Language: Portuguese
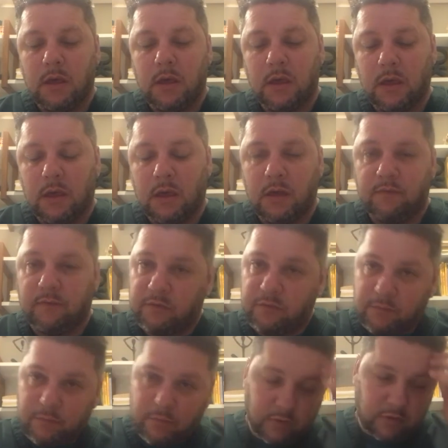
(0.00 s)
é, vai
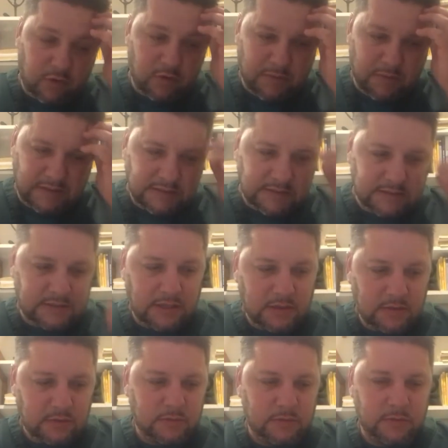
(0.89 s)
ser um pouquinho mais
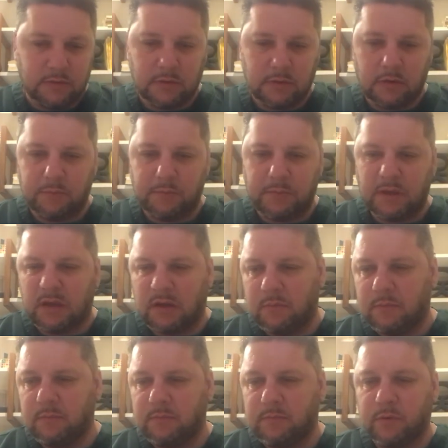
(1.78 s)
extenso, vou pegar
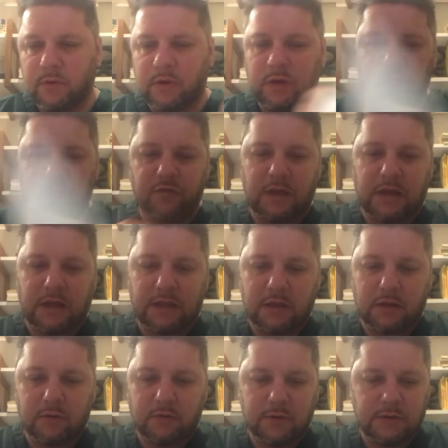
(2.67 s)
um pouquinho de
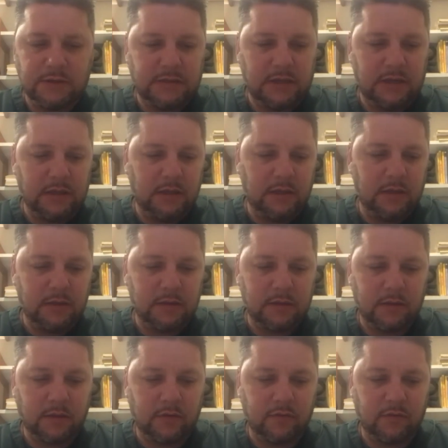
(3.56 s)
cada coisa ali,
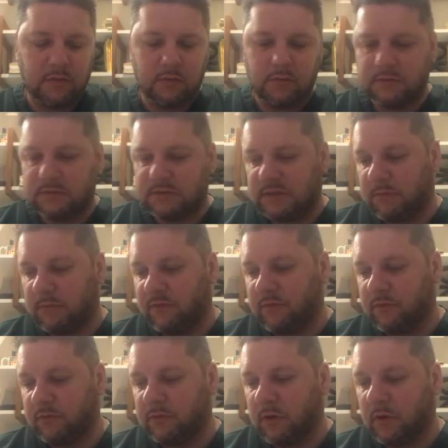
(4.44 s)
que a gente no sistema
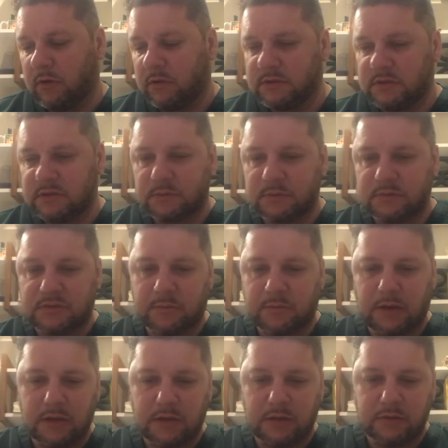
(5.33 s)
feudal que nós estamos
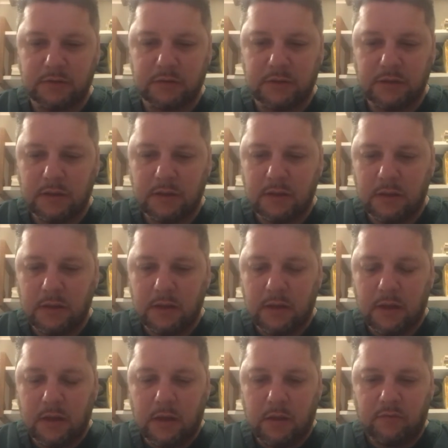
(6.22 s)
trabalhando, né?
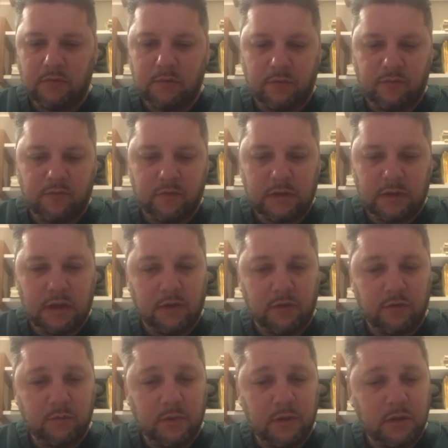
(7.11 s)
Sobre o
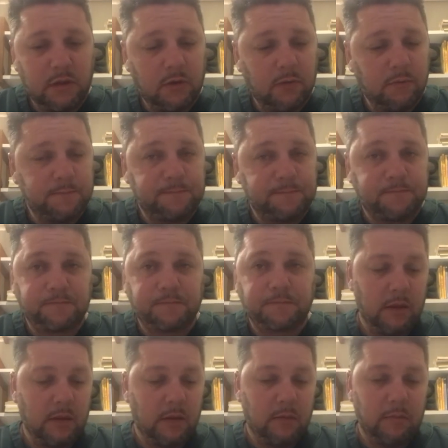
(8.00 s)
feudalismo. Então,
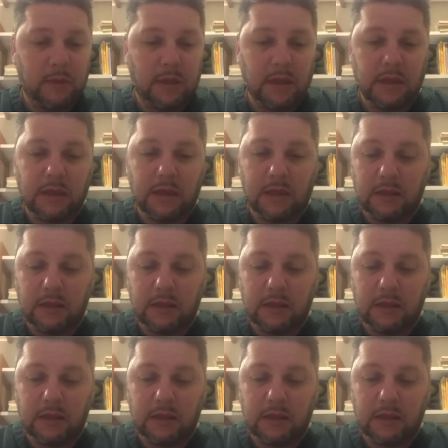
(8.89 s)
pegue